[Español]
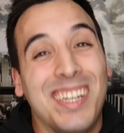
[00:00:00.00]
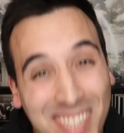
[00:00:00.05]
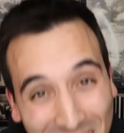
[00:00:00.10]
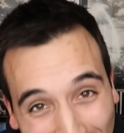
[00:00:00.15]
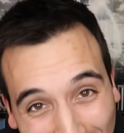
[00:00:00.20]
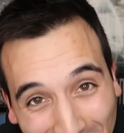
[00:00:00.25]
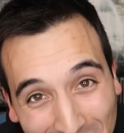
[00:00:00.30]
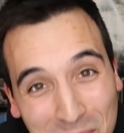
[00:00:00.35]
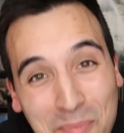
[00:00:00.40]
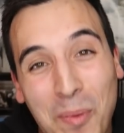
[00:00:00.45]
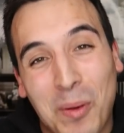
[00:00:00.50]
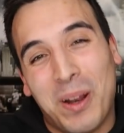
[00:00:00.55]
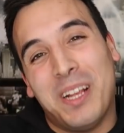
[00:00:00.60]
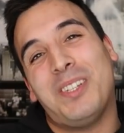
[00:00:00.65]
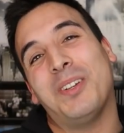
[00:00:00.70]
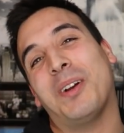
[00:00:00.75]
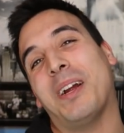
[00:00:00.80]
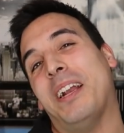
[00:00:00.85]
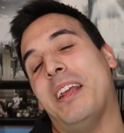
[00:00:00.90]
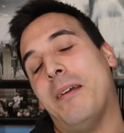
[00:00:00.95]
Así que por
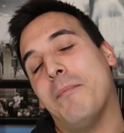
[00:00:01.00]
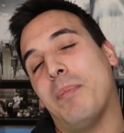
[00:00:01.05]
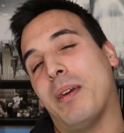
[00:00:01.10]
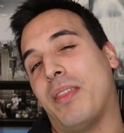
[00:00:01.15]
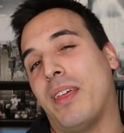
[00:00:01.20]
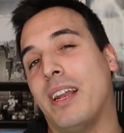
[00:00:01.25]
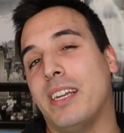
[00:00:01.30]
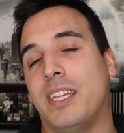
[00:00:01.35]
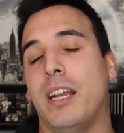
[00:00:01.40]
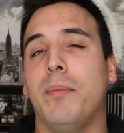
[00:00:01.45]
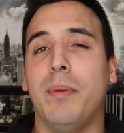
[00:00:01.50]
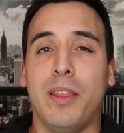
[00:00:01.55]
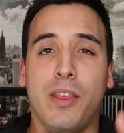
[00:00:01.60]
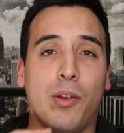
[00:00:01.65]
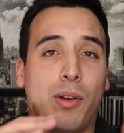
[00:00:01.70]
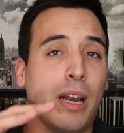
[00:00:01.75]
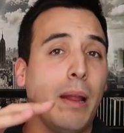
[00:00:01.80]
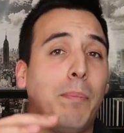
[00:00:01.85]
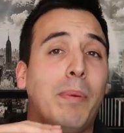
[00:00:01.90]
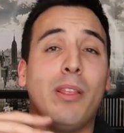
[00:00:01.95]
eso quería empezar ese
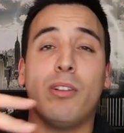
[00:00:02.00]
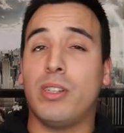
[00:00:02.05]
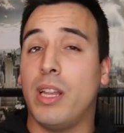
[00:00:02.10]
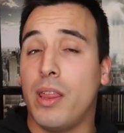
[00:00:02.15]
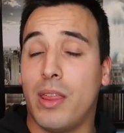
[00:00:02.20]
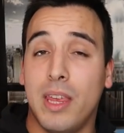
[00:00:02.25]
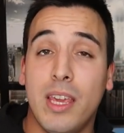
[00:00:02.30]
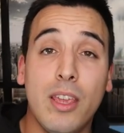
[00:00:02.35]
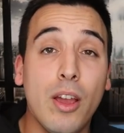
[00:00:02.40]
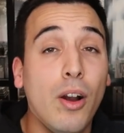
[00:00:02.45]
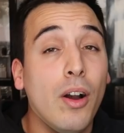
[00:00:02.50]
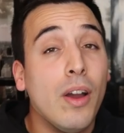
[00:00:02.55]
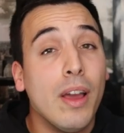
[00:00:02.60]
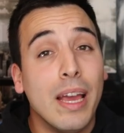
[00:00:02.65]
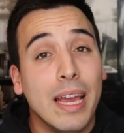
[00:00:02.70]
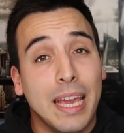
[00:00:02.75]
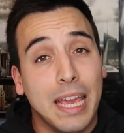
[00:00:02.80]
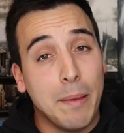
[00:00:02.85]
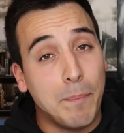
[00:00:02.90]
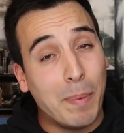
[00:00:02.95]
vídeo rápido, sencillo
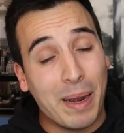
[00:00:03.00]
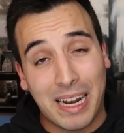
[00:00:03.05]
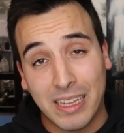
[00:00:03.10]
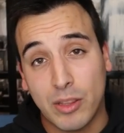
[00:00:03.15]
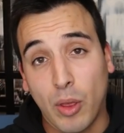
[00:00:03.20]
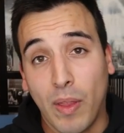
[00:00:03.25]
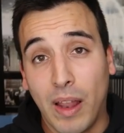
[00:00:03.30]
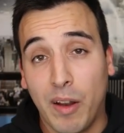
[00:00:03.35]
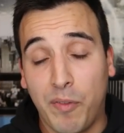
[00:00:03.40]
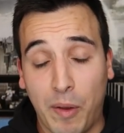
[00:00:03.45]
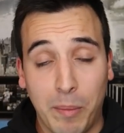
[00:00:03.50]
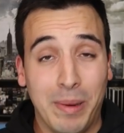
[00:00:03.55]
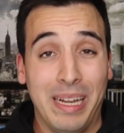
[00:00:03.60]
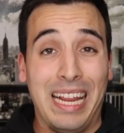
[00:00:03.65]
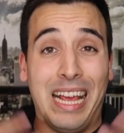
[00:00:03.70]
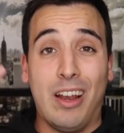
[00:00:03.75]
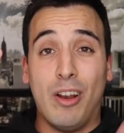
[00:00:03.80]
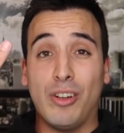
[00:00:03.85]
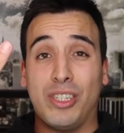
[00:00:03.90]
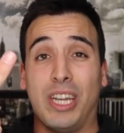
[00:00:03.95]
y para toda la
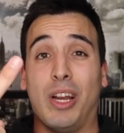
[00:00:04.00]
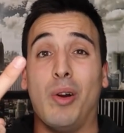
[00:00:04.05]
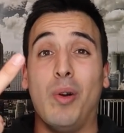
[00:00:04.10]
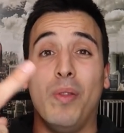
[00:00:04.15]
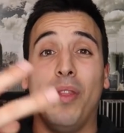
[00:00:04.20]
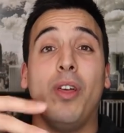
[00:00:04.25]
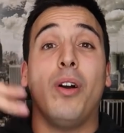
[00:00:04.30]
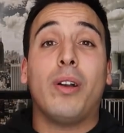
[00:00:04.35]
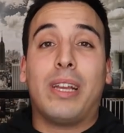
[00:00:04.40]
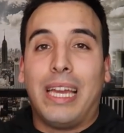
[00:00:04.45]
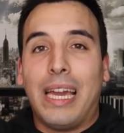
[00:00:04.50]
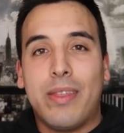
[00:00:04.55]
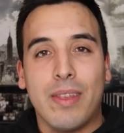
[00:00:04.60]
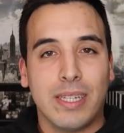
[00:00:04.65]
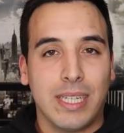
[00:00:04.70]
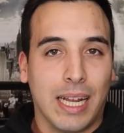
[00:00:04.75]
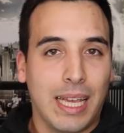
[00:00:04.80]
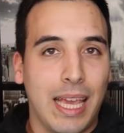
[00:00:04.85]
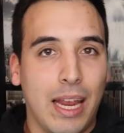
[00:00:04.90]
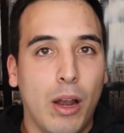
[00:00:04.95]
familia. Lo segundo, ¿qué
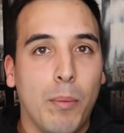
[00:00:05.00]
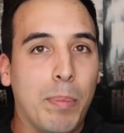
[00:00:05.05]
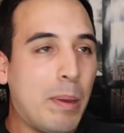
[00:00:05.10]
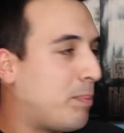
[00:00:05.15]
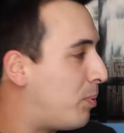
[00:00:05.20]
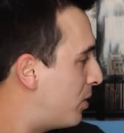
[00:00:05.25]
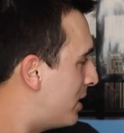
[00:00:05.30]
haces aquí, Lopi?